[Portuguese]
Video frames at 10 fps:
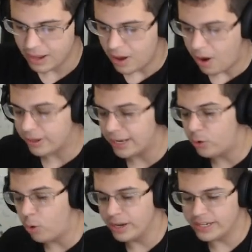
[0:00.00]
Ok,
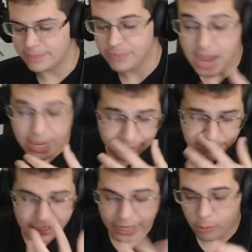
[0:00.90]
cores. Tem
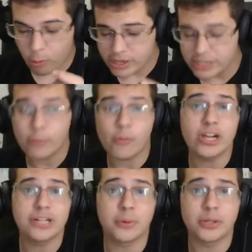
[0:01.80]
que aquela cor que não
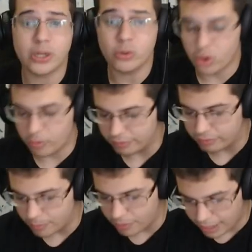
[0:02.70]
corresponde ao nome.
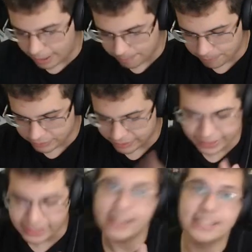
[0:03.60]
Vamos lá. Tá em
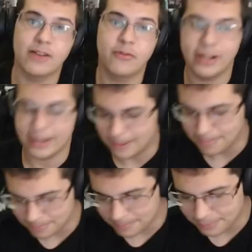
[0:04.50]
inglês, aí eu vou errar.
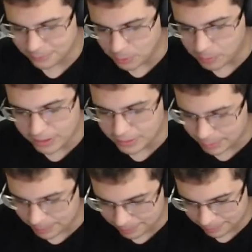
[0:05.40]
Só por causa desse pé.
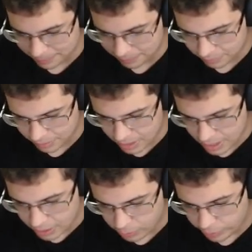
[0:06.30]

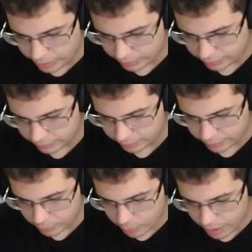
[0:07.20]
Green.
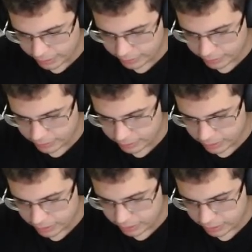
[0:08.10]
White.
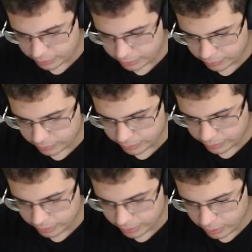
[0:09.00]
Green.